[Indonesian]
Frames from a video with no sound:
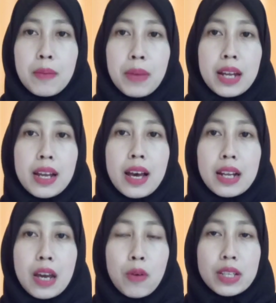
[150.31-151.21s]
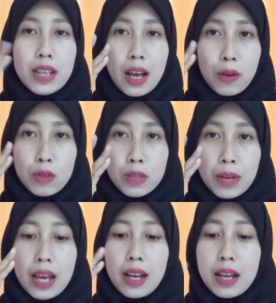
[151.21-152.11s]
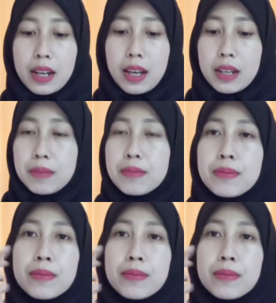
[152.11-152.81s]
pada area wajah aku sebelah kanan.